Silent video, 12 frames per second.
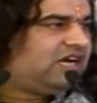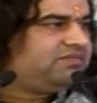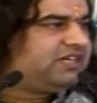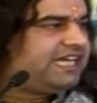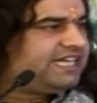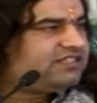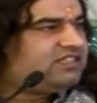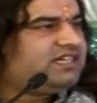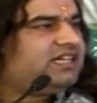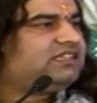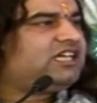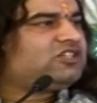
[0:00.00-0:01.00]
हम
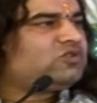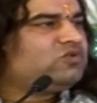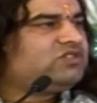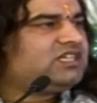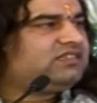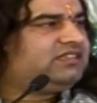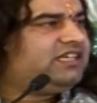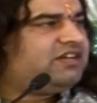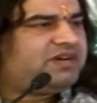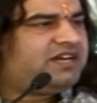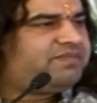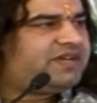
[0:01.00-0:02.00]
कैसे कथा सुन सकते हैं
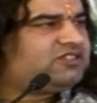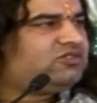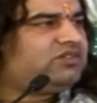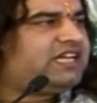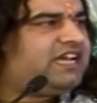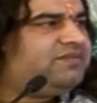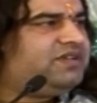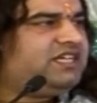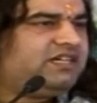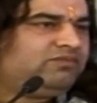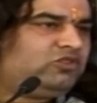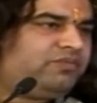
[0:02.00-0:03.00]
हमारे पास तो टाइम ही
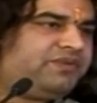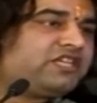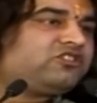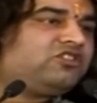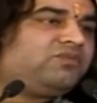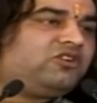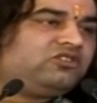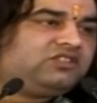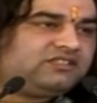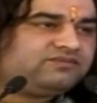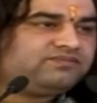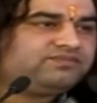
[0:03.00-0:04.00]
नहीं हम तो व्यस्त
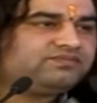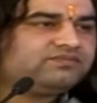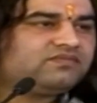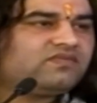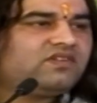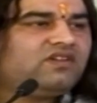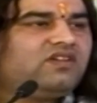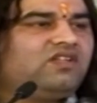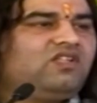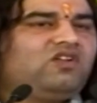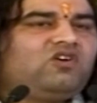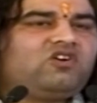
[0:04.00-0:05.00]
बहुत हैं
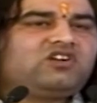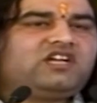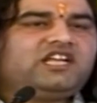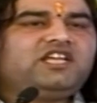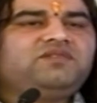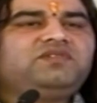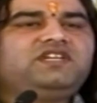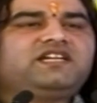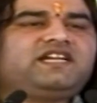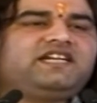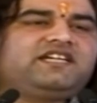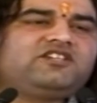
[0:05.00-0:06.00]
और गरीब ये
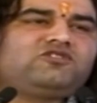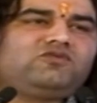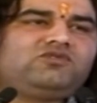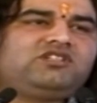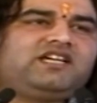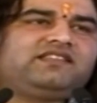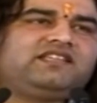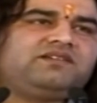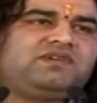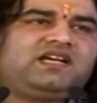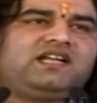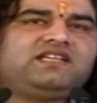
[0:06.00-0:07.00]
कह के छूट जाते
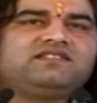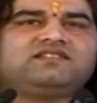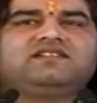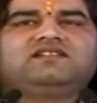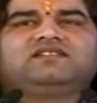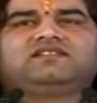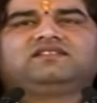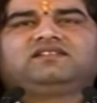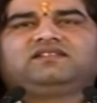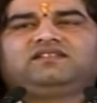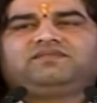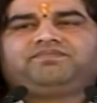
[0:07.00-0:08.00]
हैं महाराज
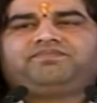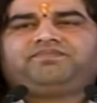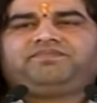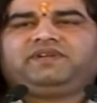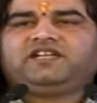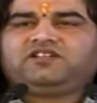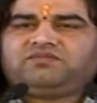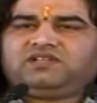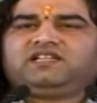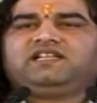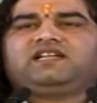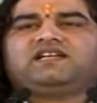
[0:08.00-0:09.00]
पेट
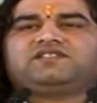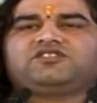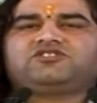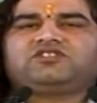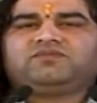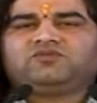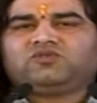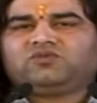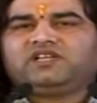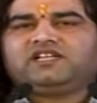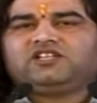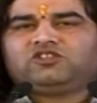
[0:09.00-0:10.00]
भरने का सिस्टम
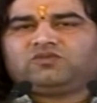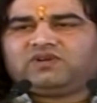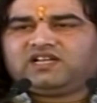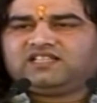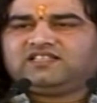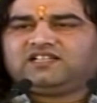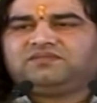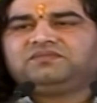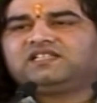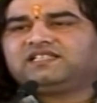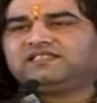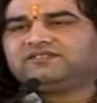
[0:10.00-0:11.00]
ढूंढे कि तुम्हारा
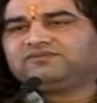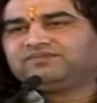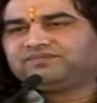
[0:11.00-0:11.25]
धर्म करें